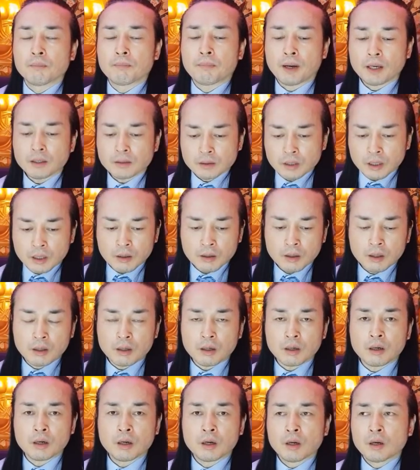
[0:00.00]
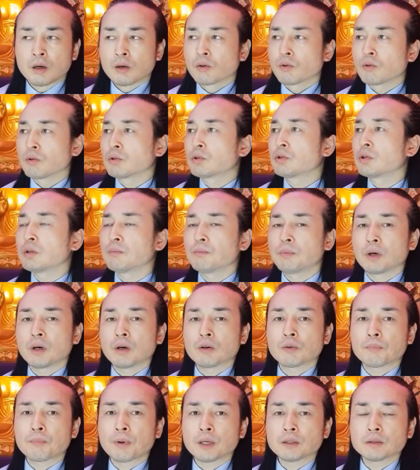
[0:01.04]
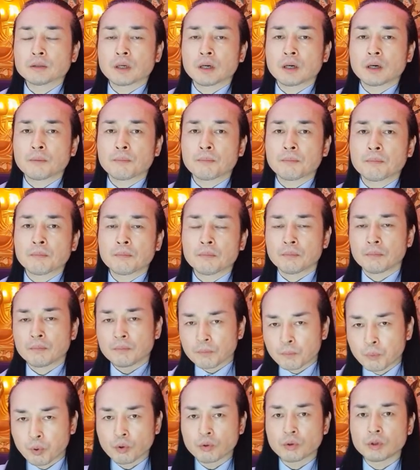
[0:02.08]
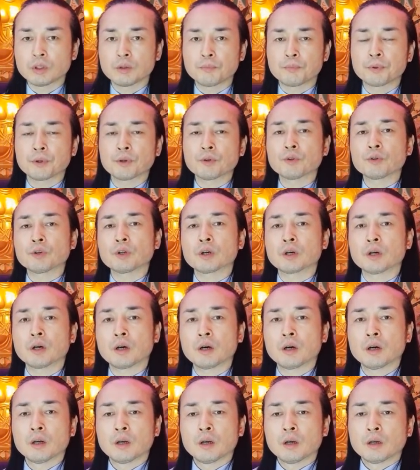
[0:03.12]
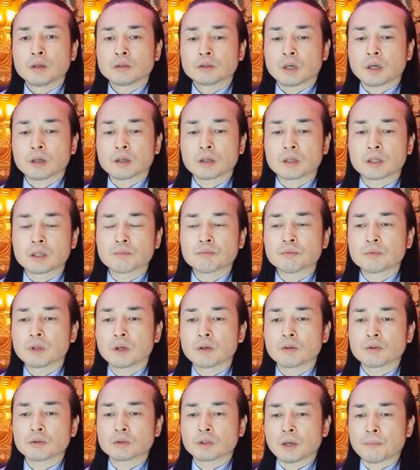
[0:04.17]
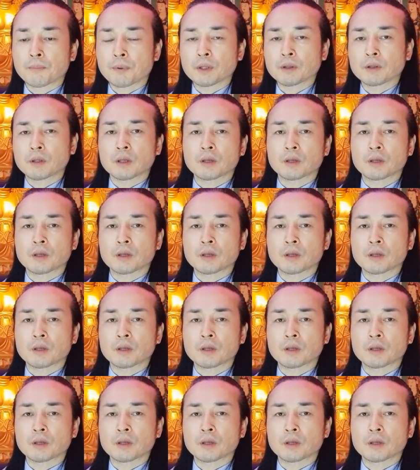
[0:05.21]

판사 시험 봐갖고 판사 복을 입혀놓으니까 자기 기분대로 재판